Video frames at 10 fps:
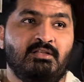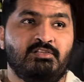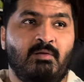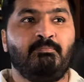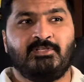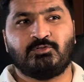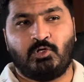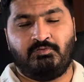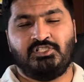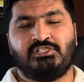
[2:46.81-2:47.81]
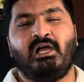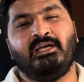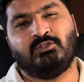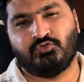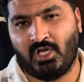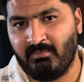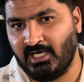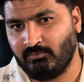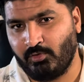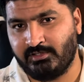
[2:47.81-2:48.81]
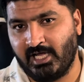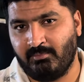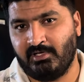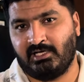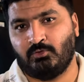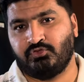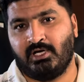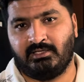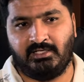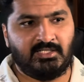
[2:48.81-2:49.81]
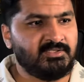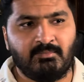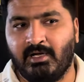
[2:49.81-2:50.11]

चैंपियंस ट्रॉफी शायद उसके बाद वो रिटायरमेंट अनाउंस कर दें डजन